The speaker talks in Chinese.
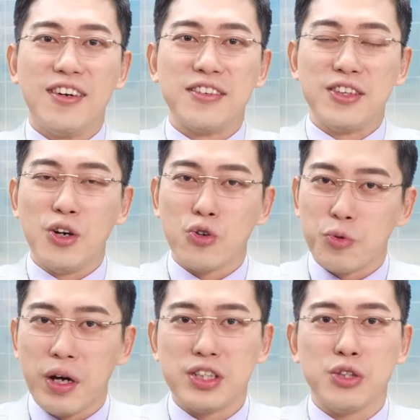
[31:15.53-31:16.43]
你用股
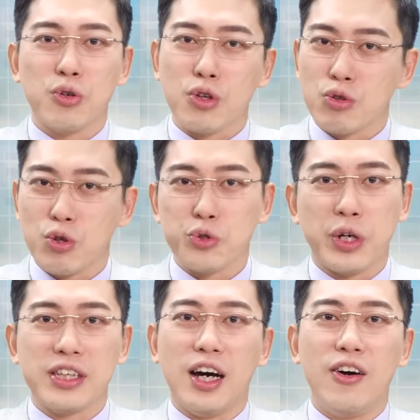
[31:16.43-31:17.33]
票期货通通都
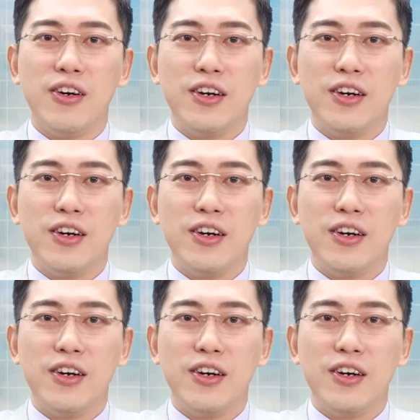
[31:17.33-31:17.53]
赚得到，